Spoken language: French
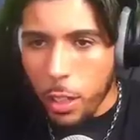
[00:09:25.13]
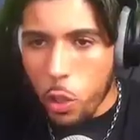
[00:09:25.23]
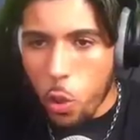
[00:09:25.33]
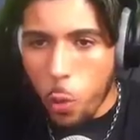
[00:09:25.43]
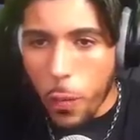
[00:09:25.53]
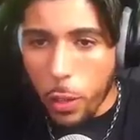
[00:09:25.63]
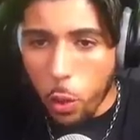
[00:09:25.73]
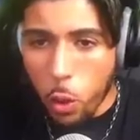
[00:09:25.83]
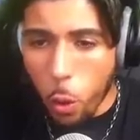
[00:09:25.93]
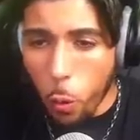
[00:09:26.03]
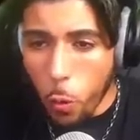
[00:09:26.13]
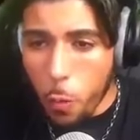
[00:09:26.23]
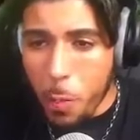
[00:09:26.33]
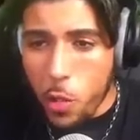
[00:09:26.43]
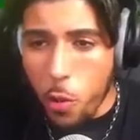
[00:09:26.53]
que tu nous fais un truc de
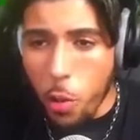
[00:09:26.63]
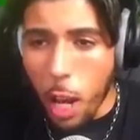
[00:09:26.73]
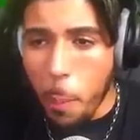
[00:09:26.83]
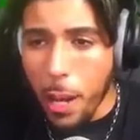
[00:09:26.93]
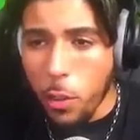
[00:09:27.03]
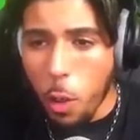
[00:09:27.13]
ouf, mais tu t'auras pas le temps